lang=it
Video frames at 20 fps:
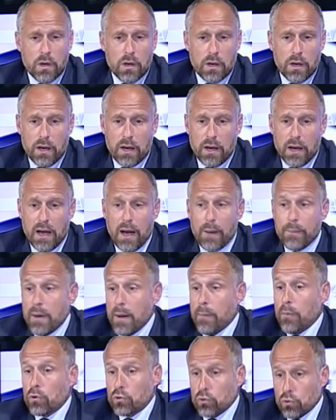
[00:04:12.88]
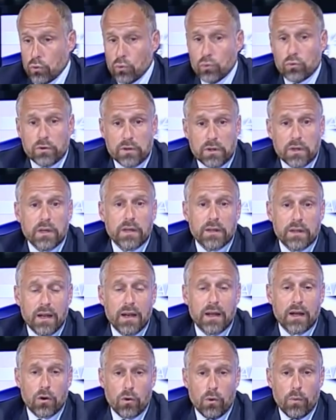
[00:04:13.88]
eh, abbiamo tutti
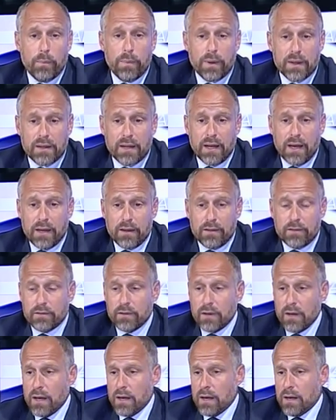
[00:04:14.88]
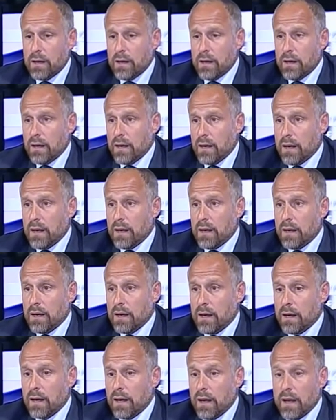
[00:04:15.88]
delle competenze
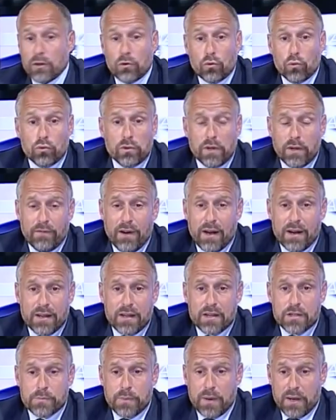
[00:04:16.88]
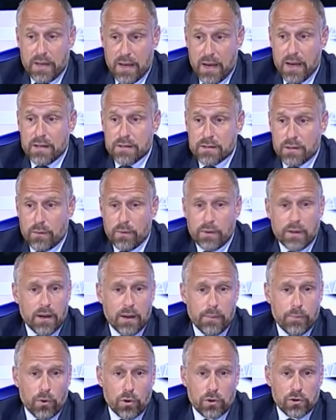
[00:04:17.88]
e, e tutte varie esperienze, quindi
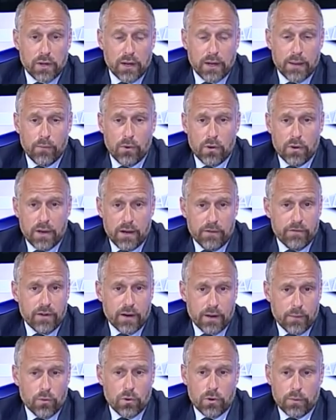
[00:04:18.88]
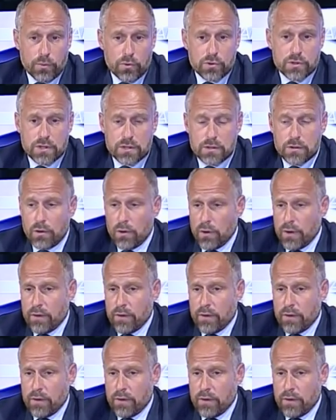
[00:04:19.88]
le porteremo lì e faremo una posizione,